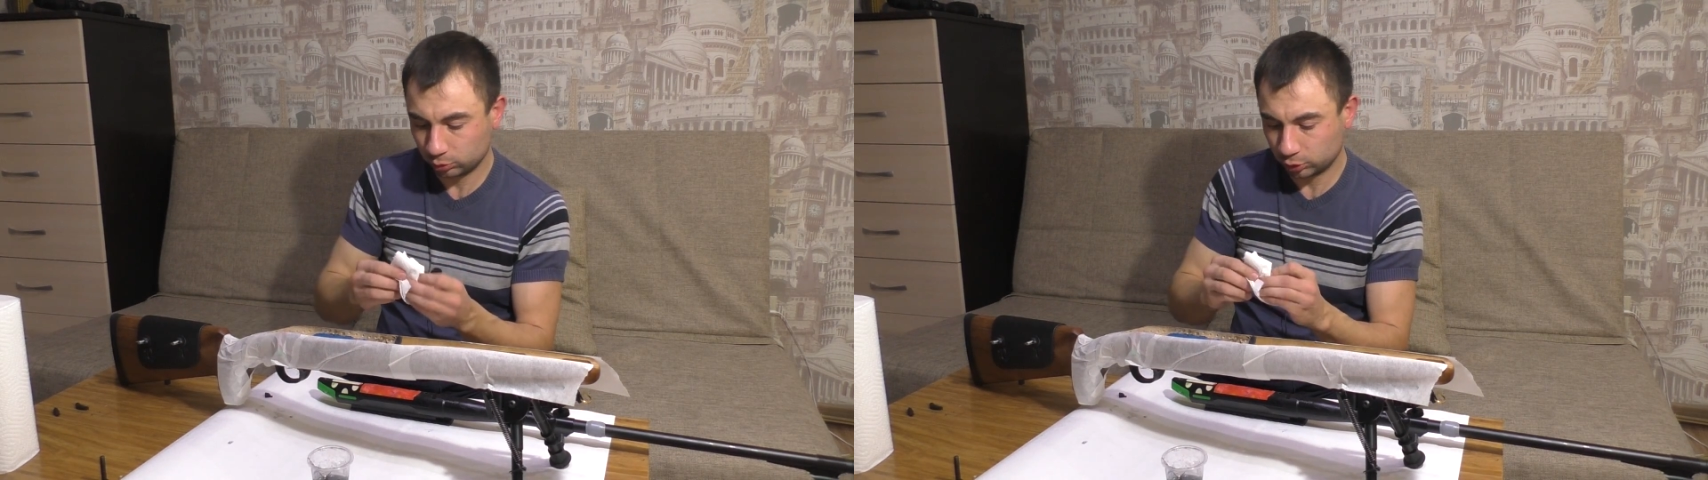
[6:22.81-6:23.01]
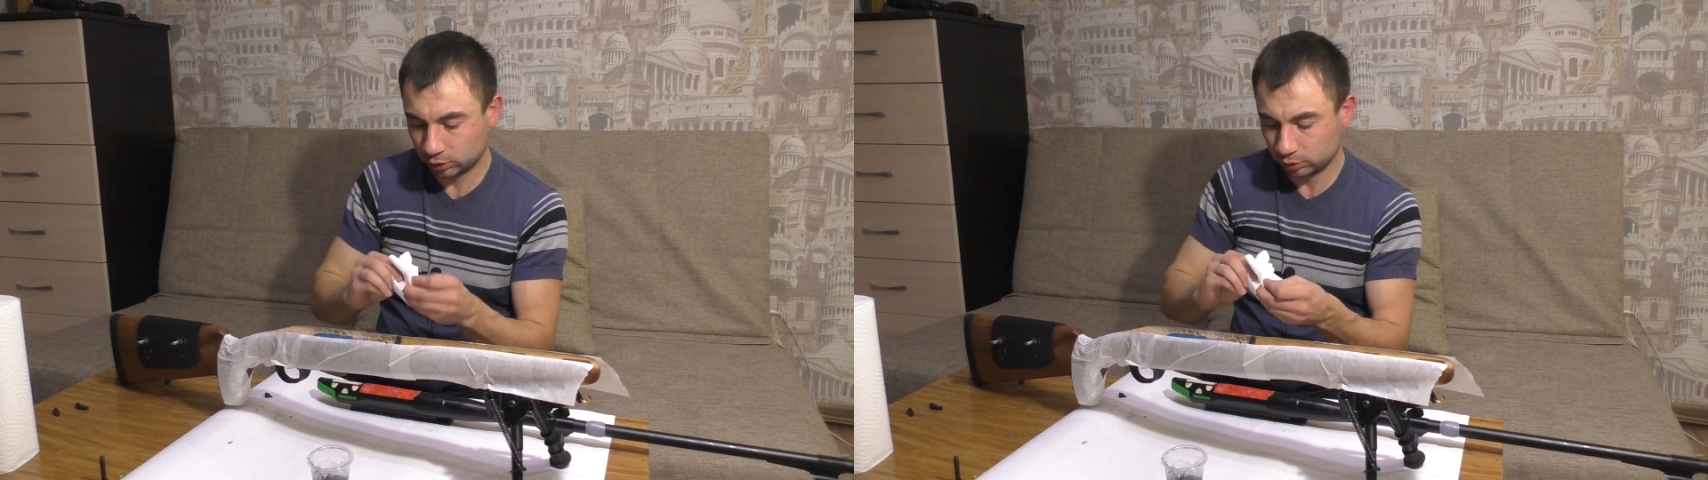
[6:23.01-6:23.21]

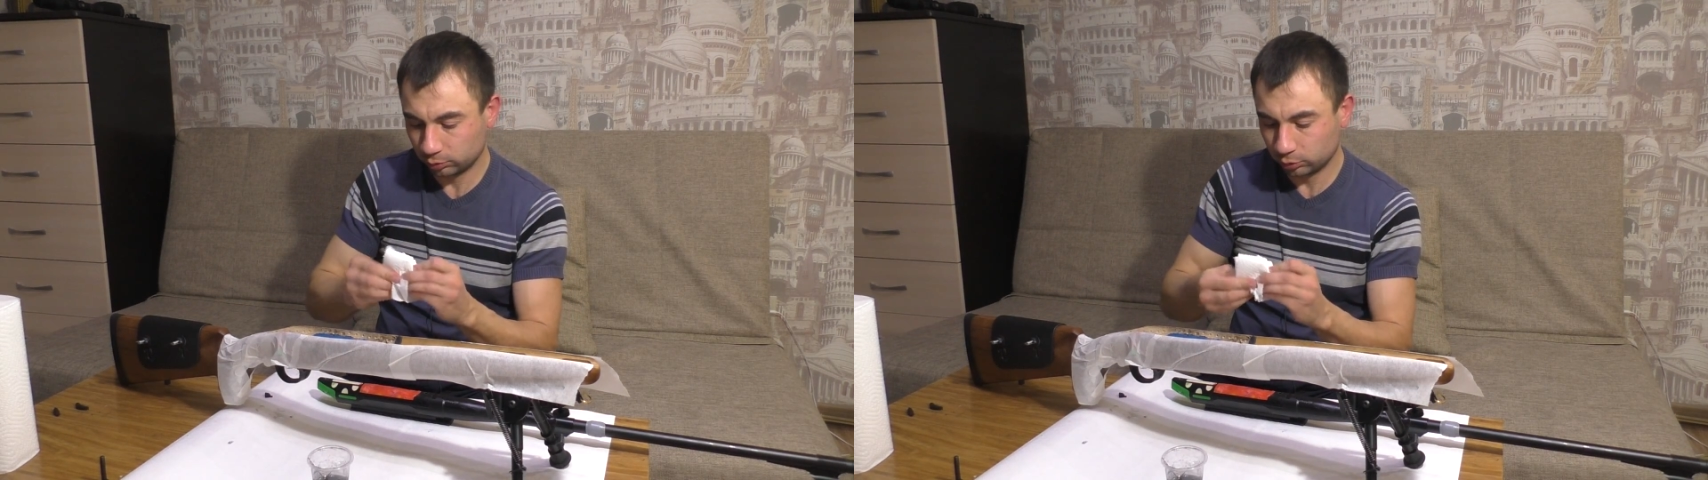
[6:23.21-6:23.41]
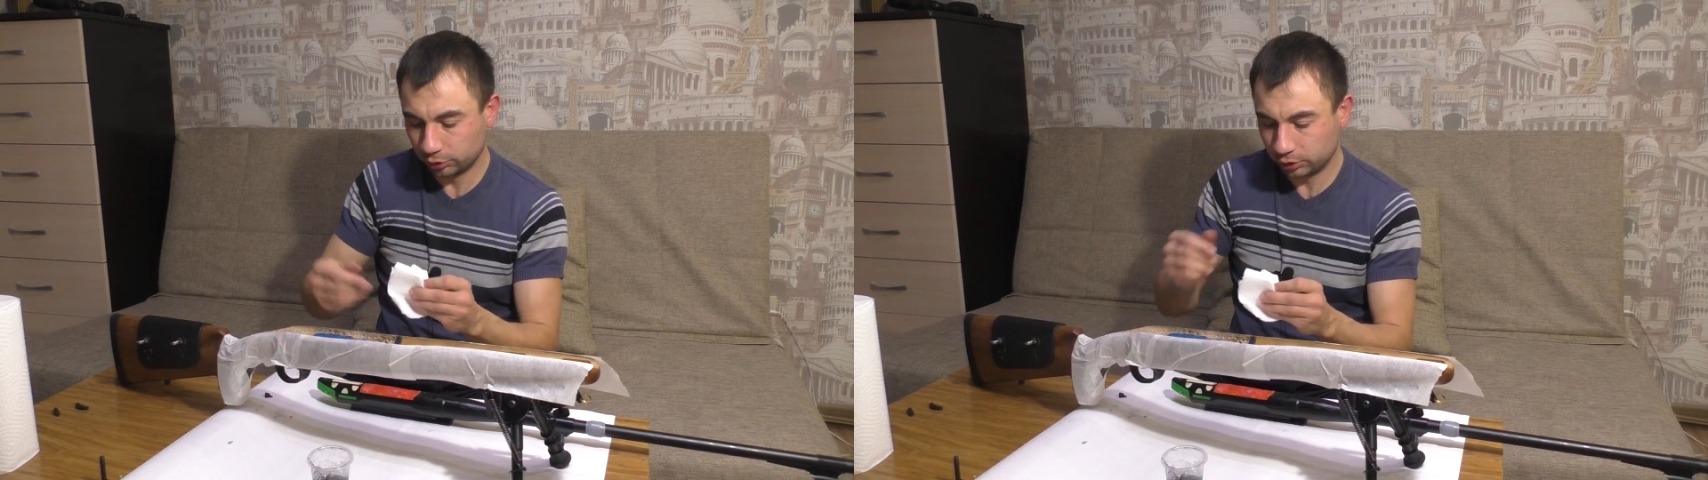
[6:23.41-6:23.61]
уже
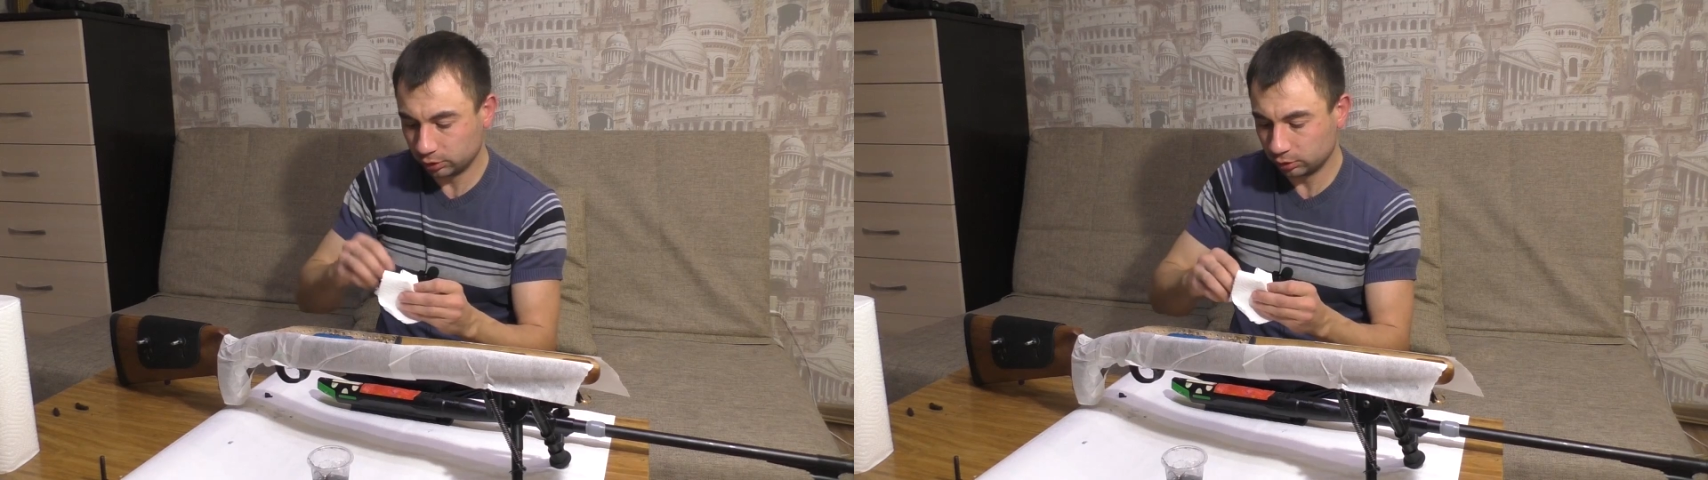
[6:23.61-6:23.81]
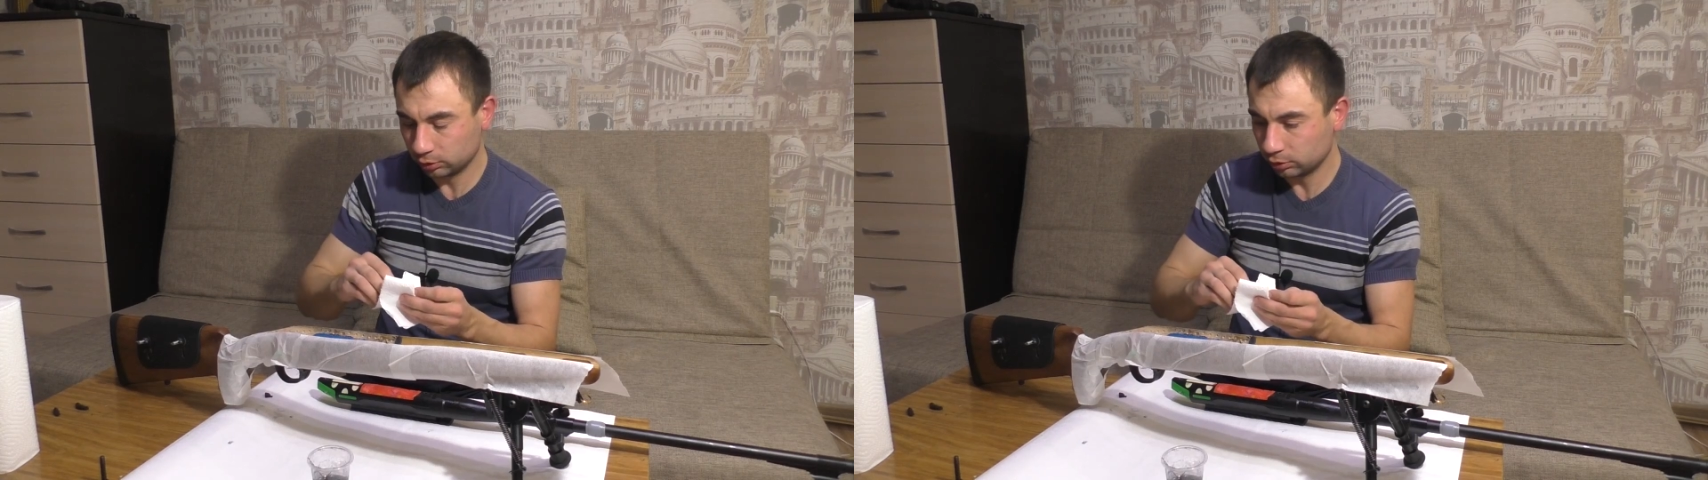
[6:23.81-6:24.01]

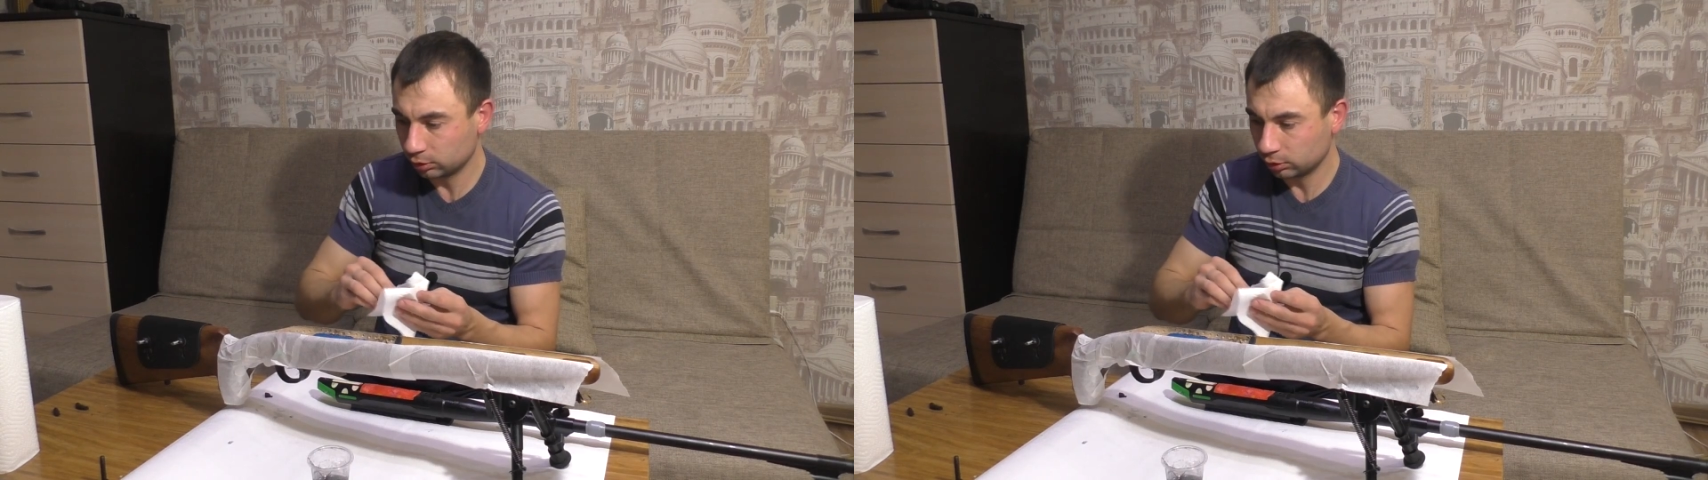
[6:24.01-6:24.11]
болтики.